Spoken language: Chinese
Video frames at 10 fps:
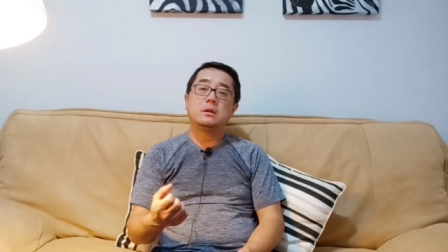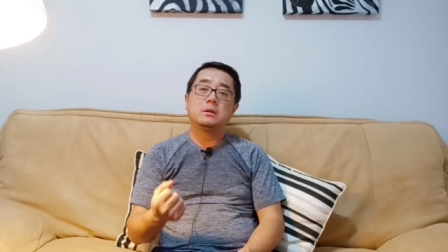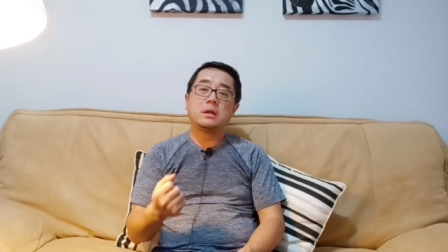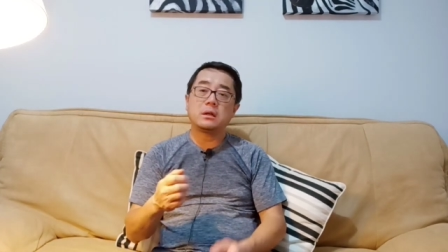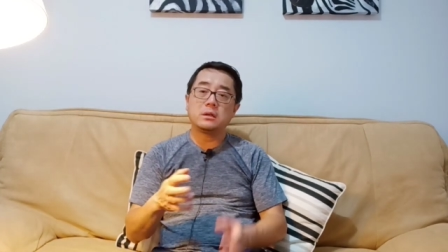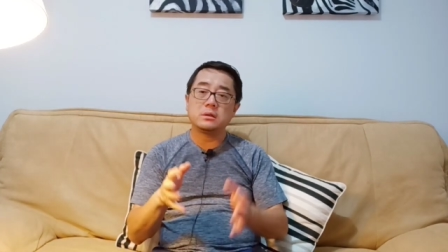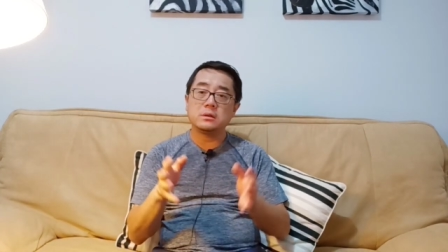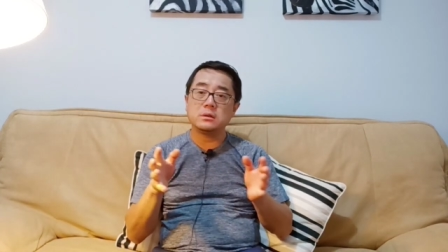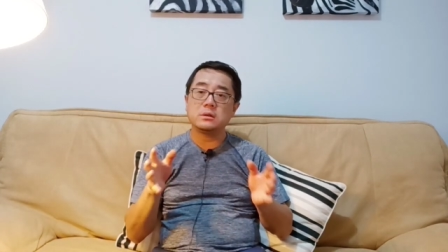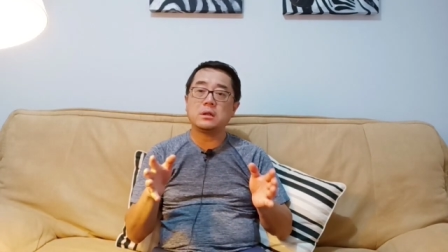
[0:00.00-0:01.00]
它可能
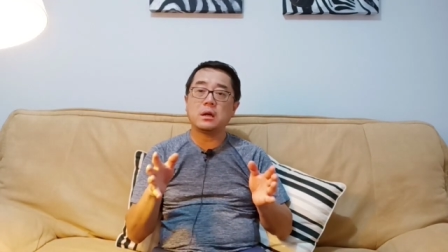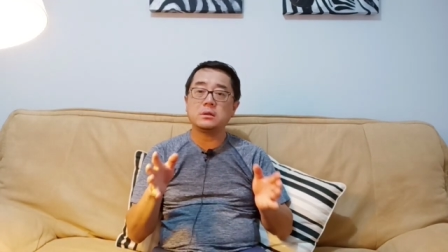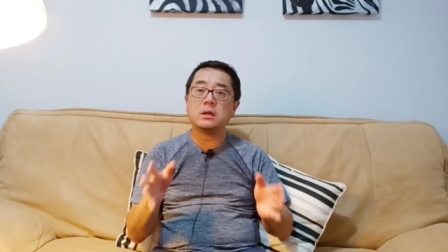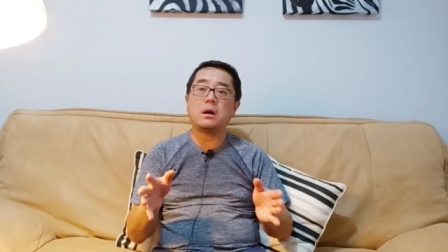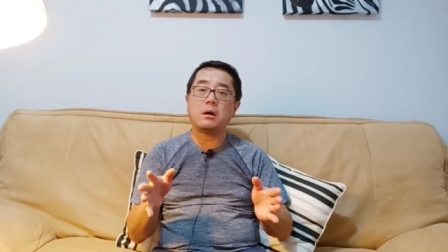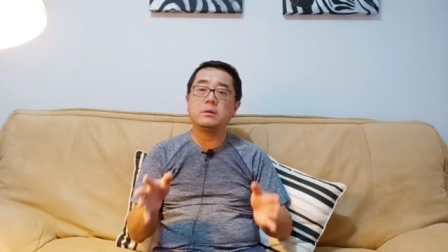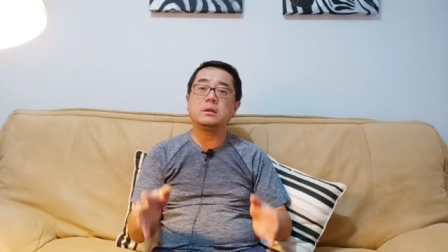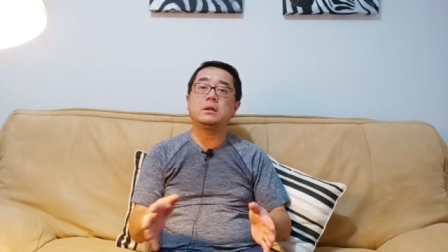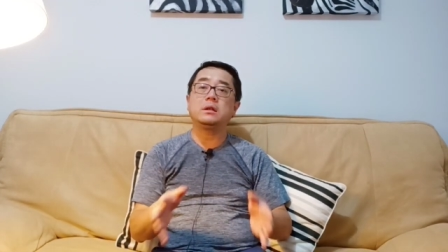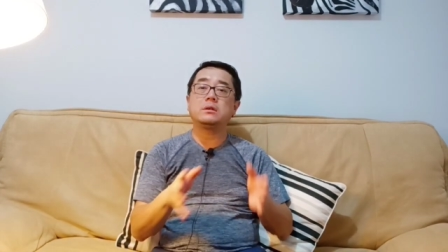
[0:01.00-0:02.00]
条件好一
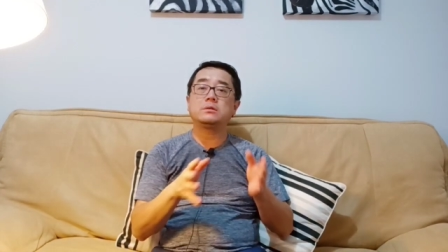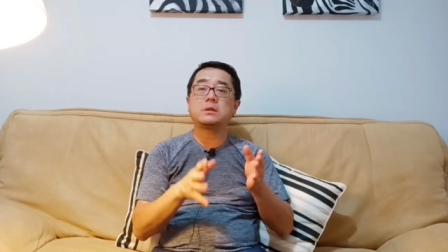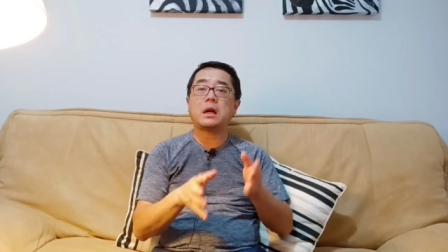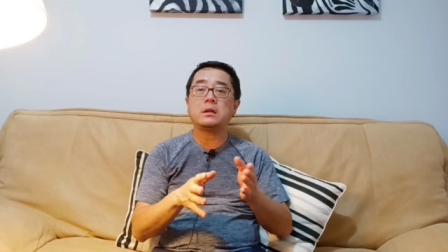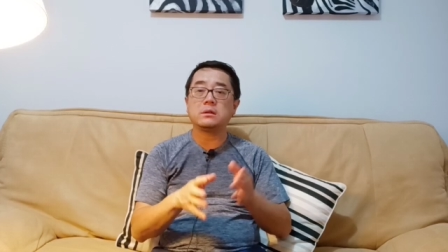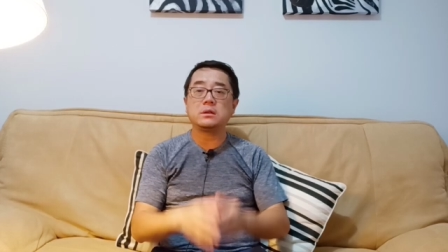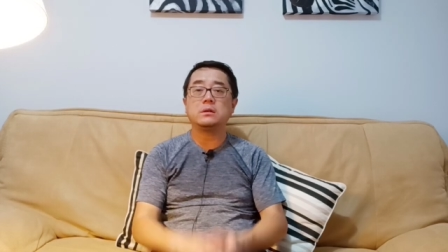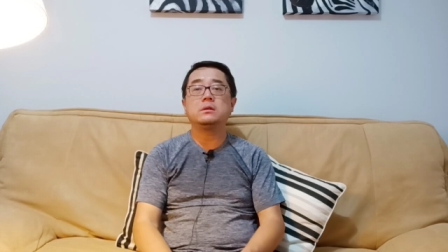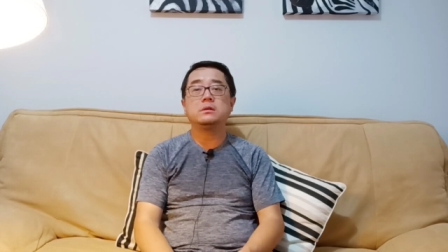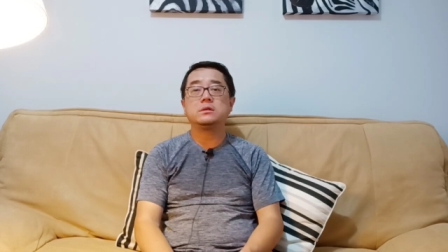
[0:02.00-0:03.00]
点，那个时候它的这
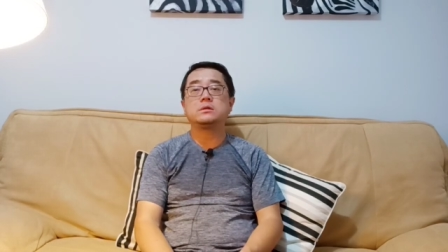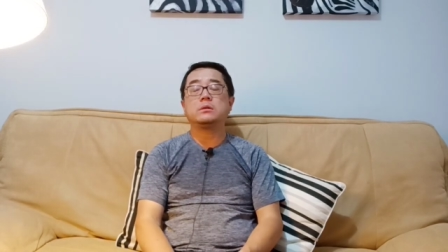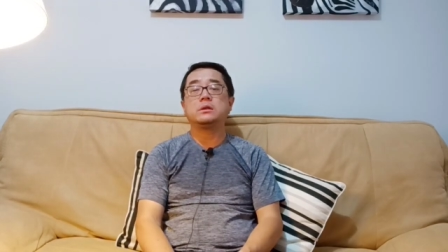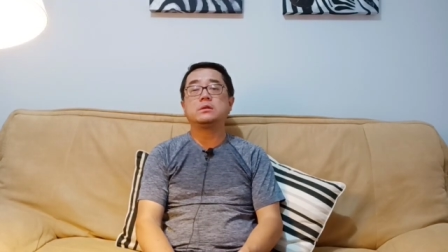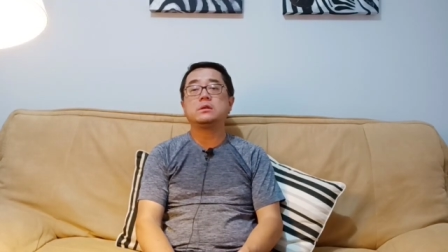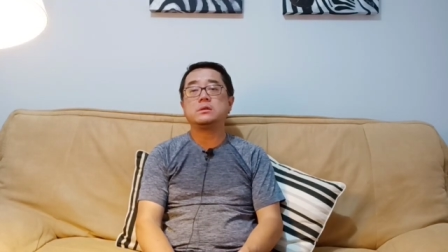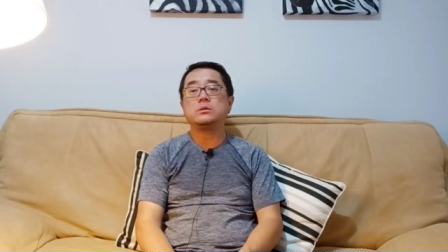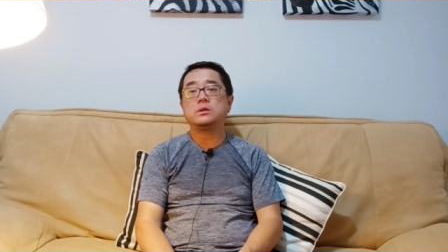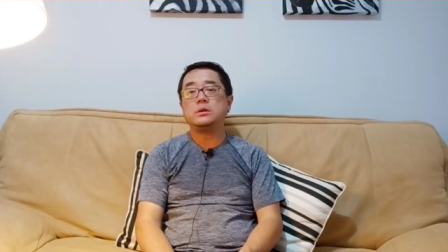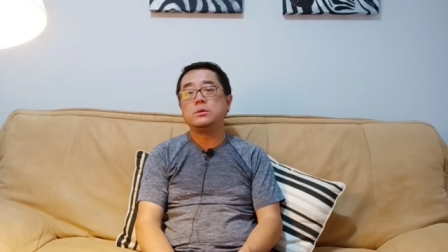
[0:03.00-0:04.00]
个死亡率甚至有
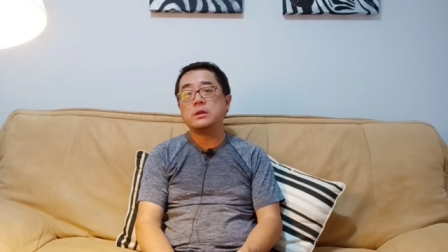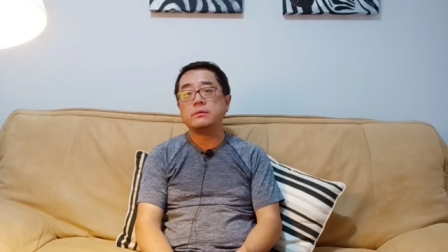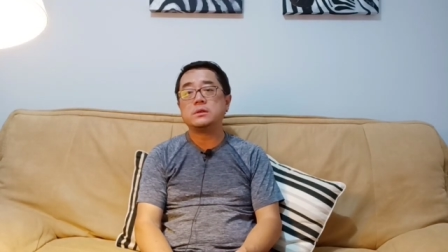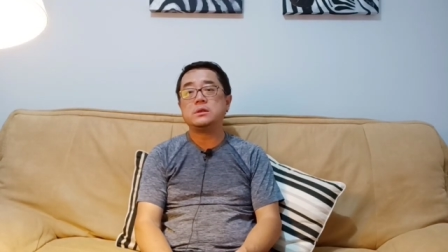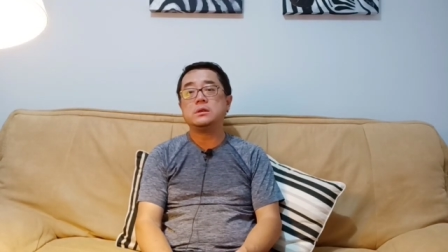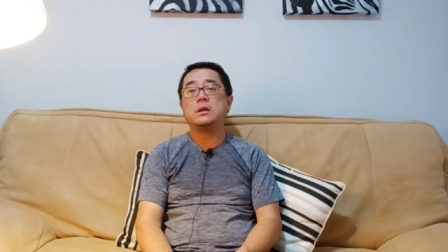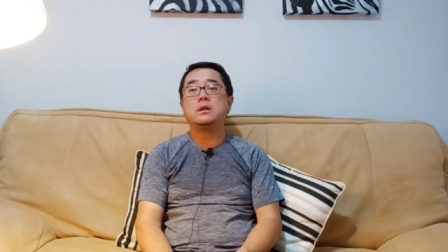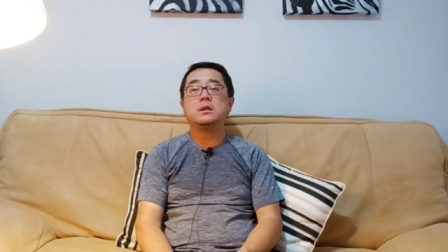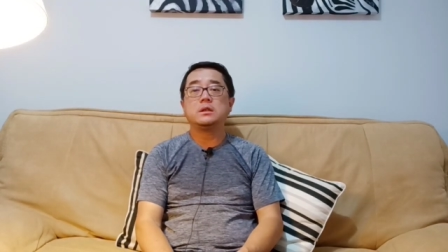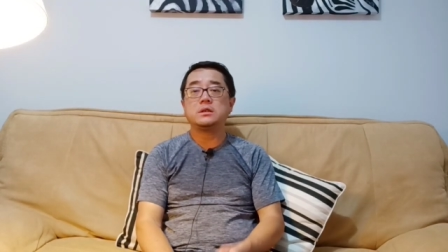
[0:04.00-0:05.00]
低于千分之一的，
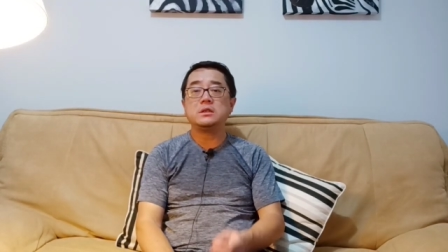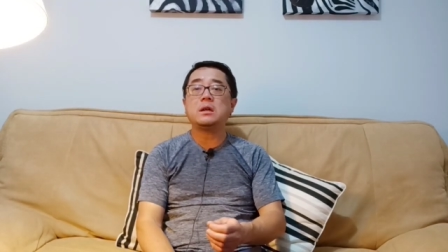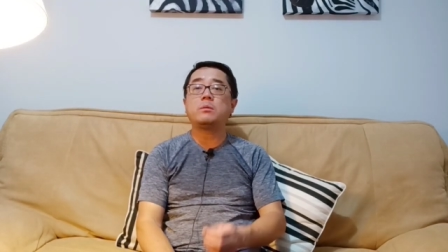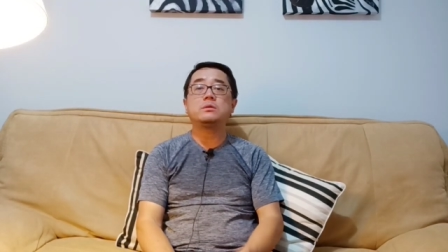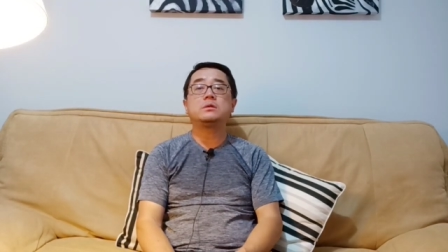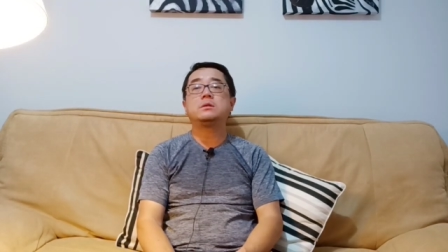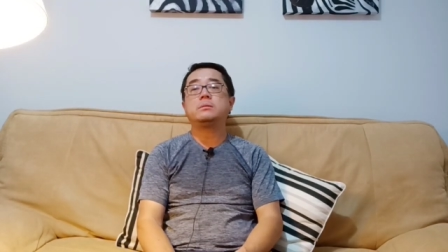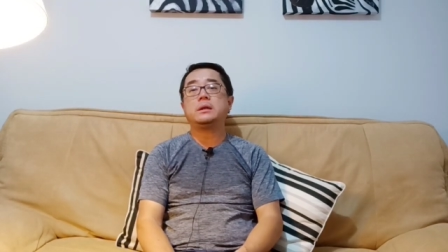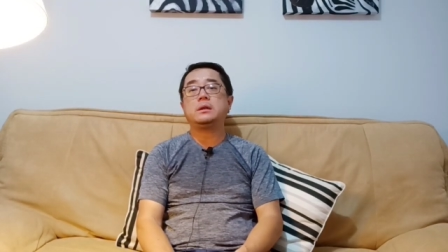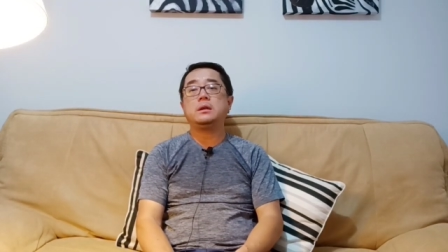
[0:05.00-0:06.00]
像新加坡就特
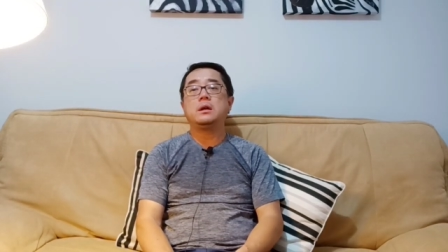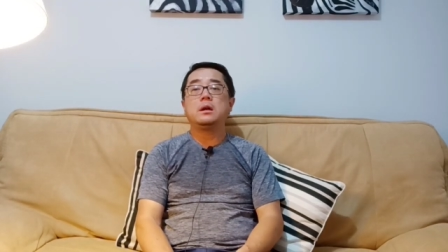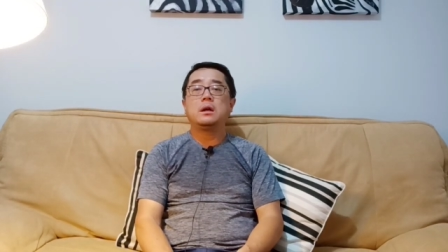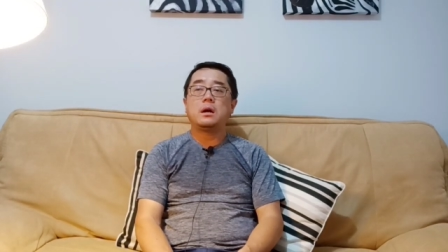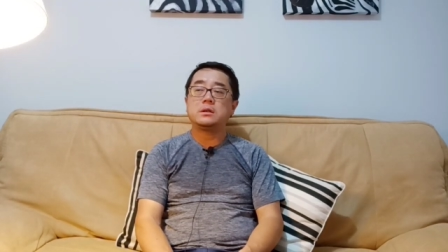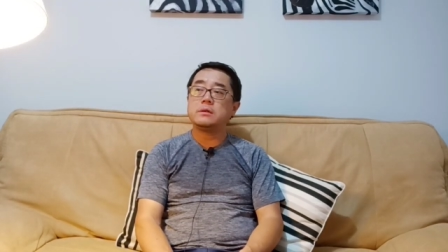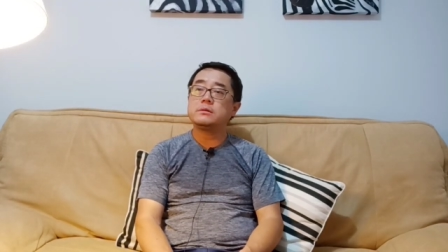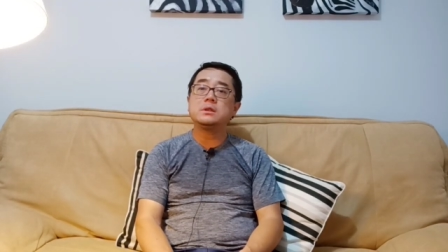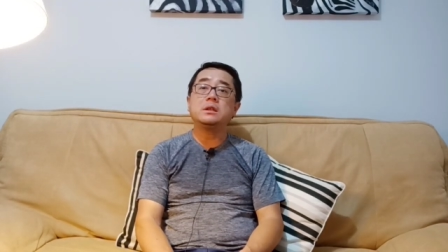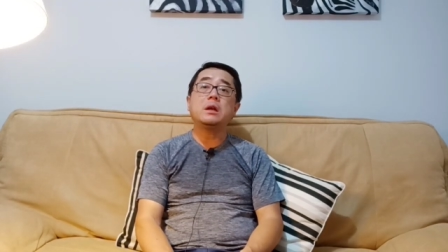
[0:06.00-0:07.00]
别低啊，千分
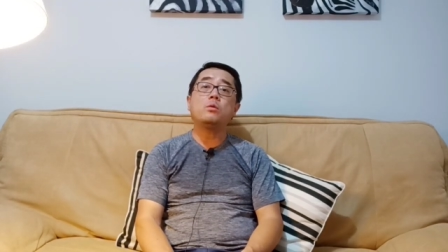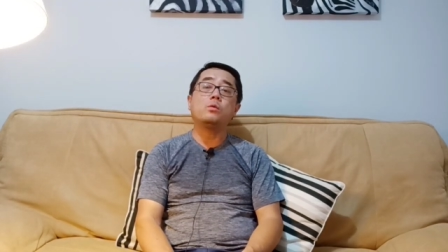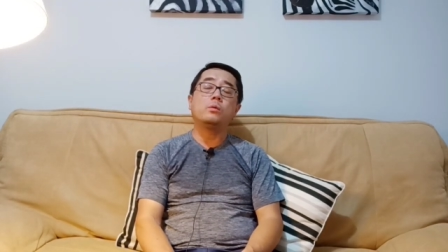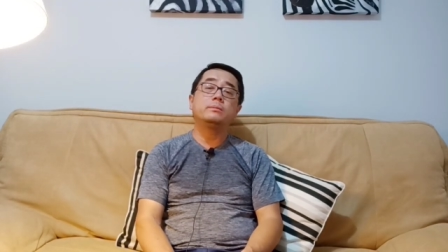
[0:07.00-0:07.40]
之零点五。